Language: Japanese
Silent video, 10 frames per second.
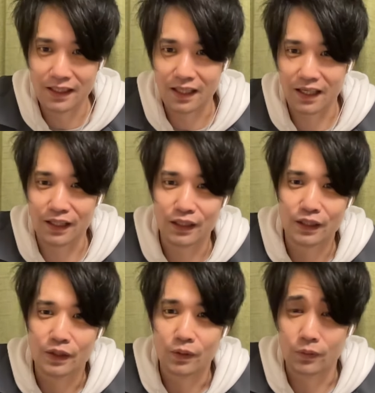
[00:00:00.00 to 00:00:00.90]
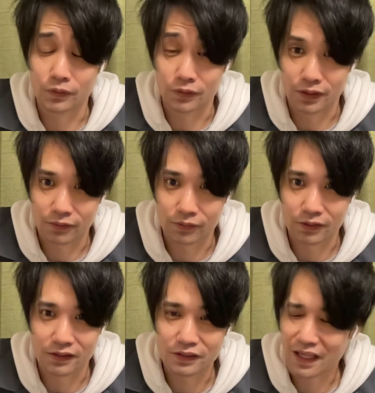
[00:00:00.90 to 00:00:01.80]
はい。本当に本当に。
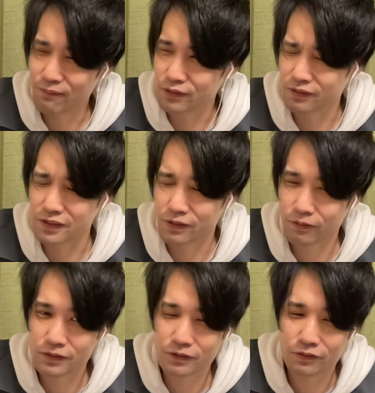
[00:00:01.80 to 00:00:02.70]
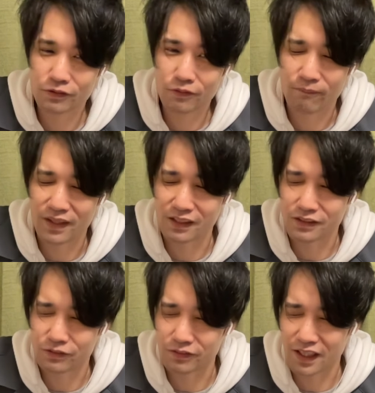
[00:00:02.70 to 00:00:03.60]
多分それ、今日町まで
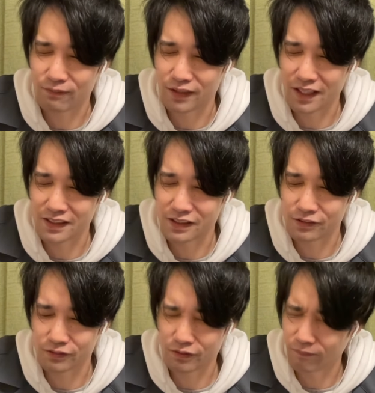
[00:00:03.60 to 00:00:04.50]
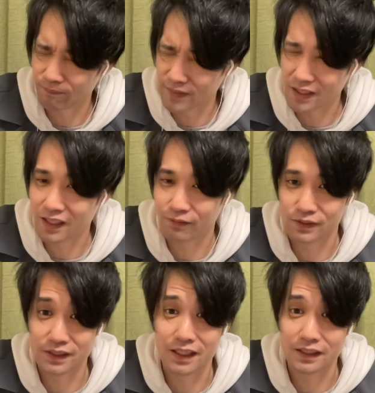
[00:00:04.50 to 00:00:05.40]
ちょっとライブ配信ちょっとできないかもし
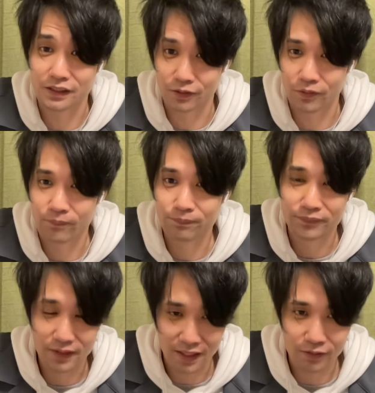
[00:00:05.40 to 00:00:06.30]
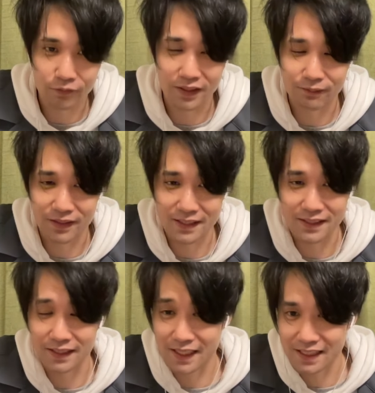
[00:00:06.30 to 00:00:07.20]
れないんですけど、はい。この後も編
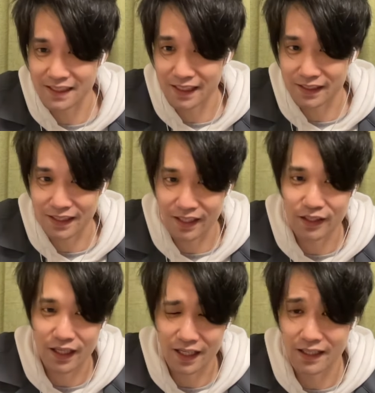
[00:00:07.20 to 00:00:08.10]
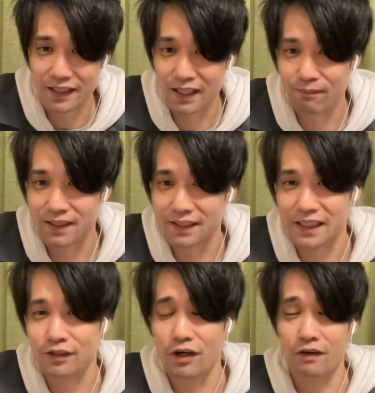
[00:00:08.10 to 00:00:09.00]
成練りに練ってね、はい。頑張っていきたい
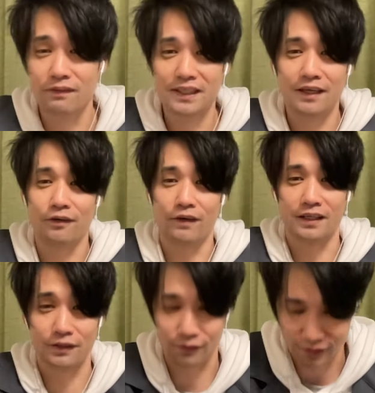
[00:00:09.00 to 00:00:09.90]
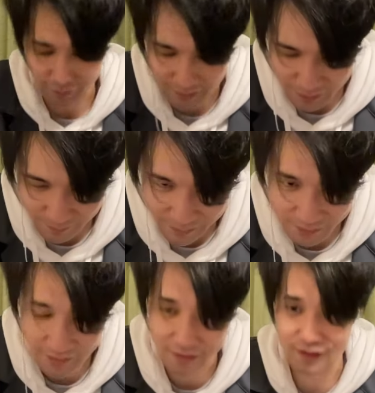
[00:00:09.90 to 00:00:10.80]
と思うんで、応援よろしくお願いしま
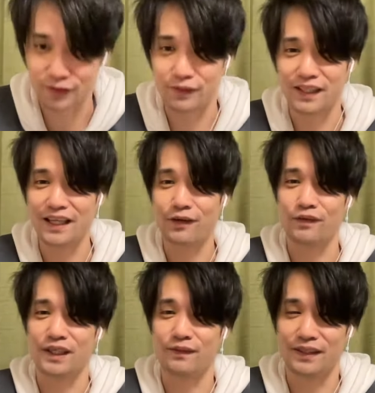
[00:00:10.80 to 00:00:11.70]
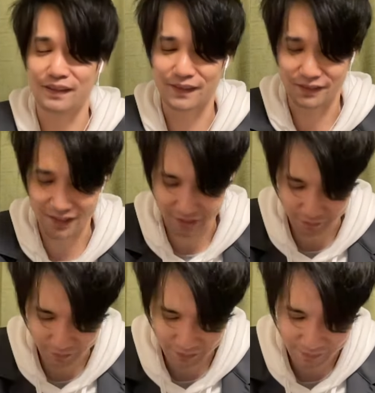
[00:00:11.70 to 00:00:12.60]
す。それではね、今回のワイドは私、ゆう
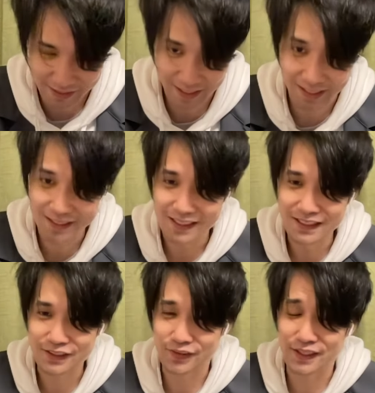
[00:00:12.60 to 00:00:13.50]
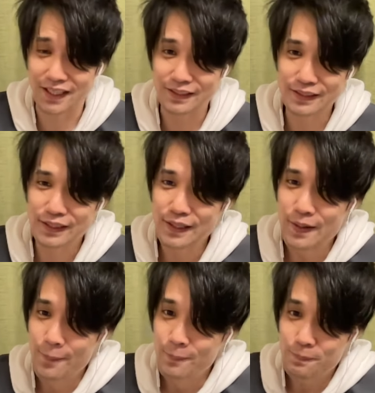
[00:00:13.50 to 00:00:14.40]
でございました。それでは、
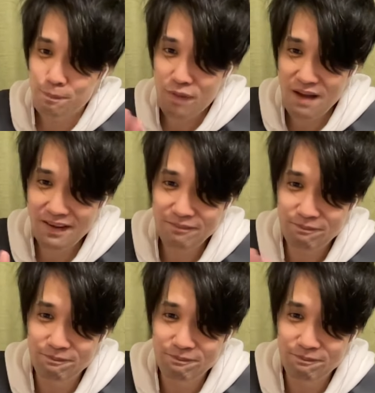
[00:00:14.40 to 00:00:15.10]
バイバイ